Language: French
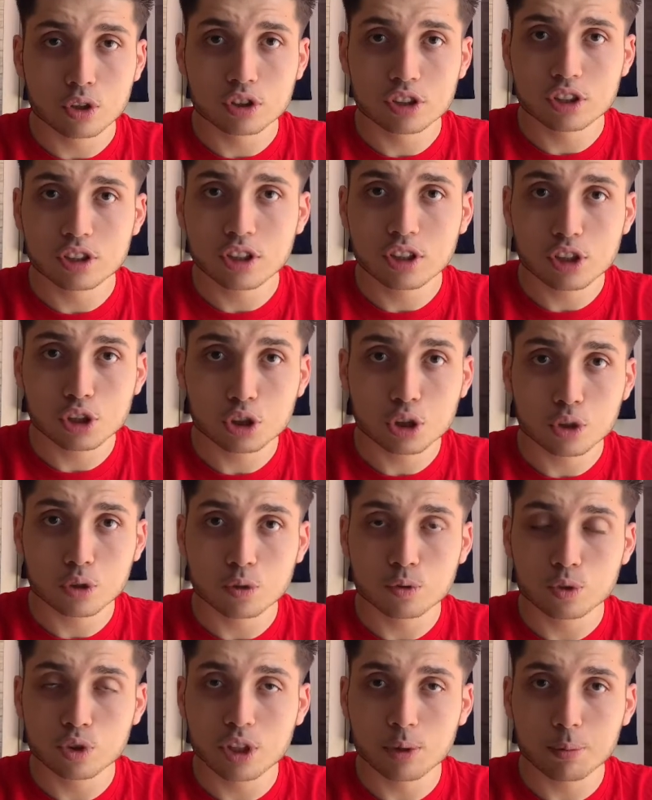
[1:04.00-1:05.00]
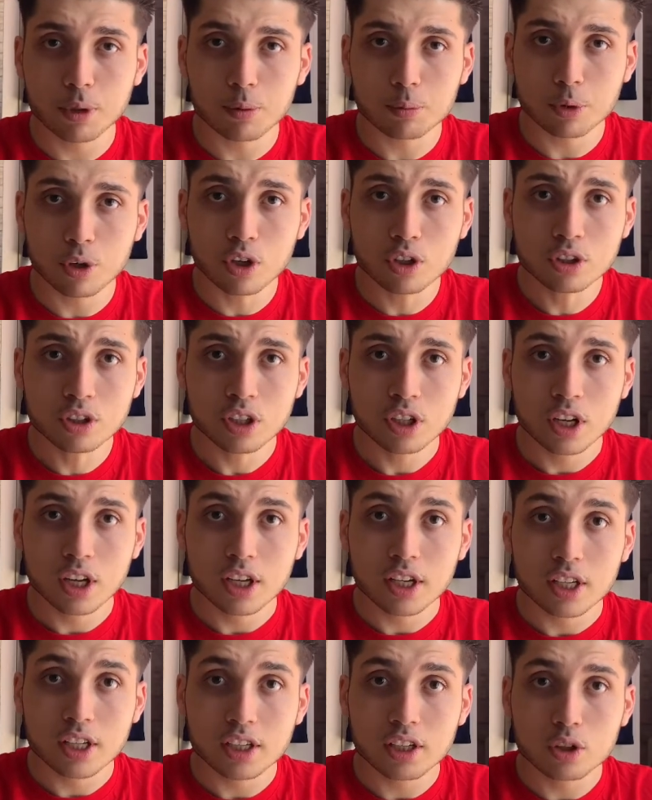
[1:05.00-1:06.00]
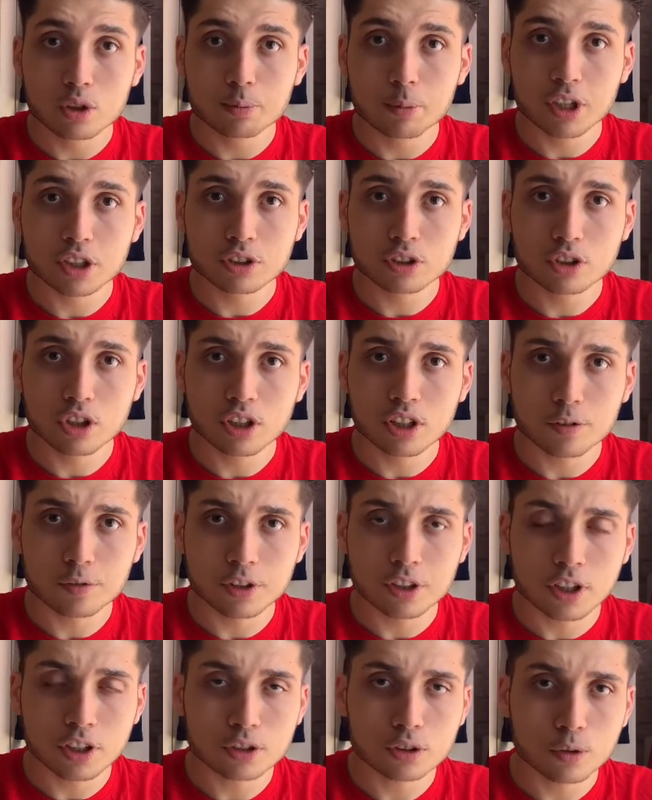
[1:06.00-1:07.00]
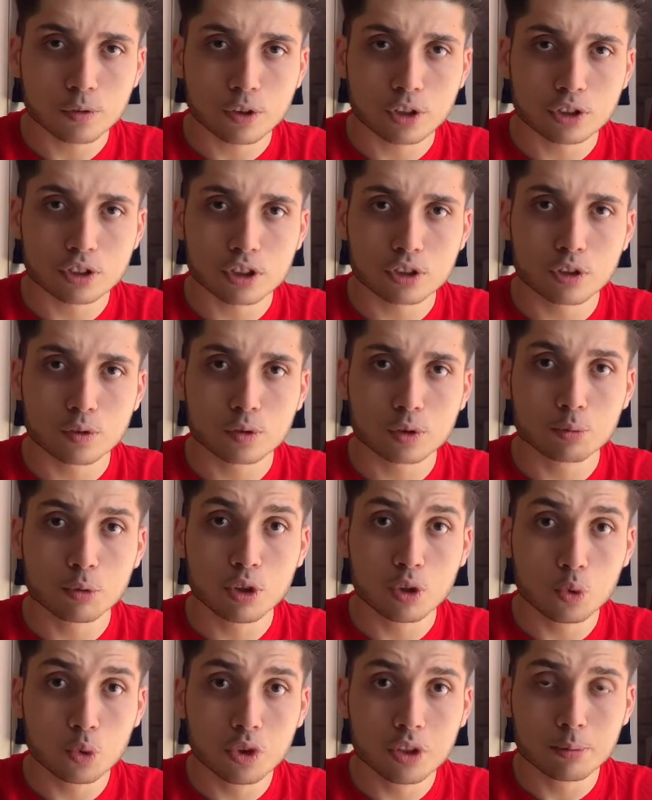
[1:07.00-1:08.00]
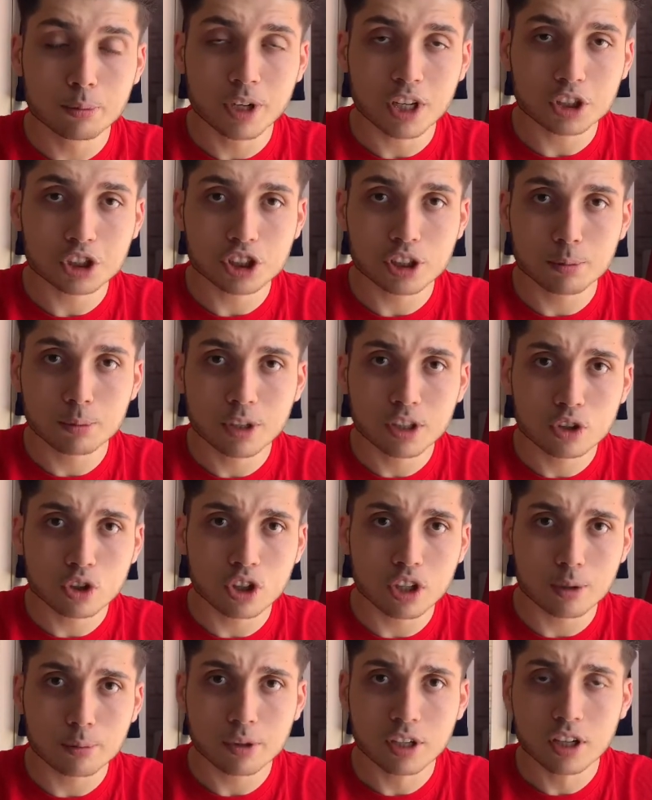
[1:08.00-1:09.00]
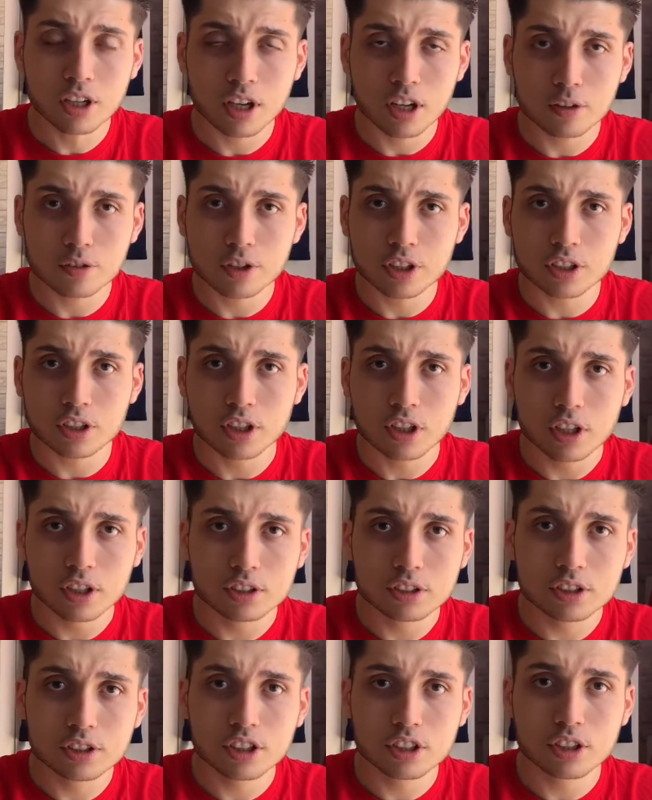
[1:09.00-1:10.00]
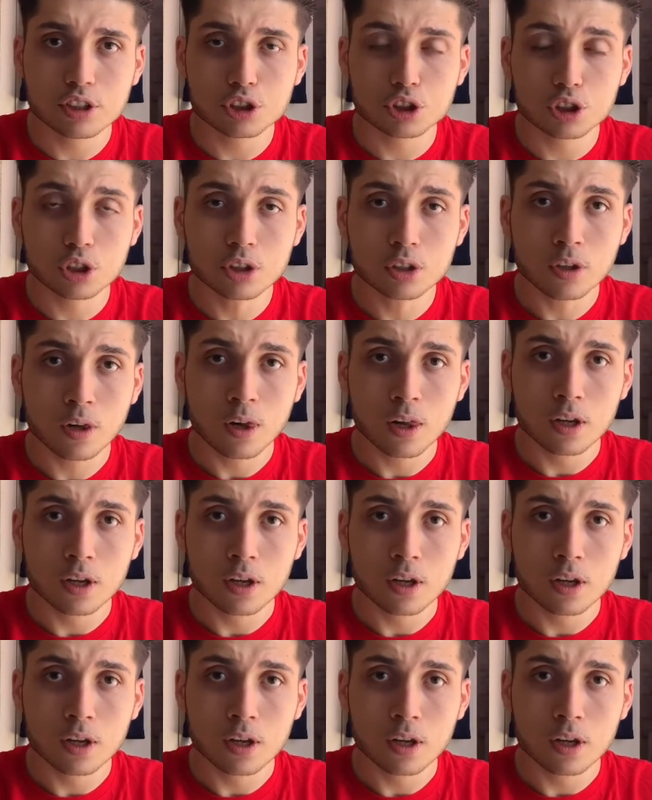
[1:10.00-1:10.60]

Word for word: Didier Deschamps ne voulait pas le prendre et le président de la Fédération française de football, lui, marchait main dans la main avec Didier Deschamps.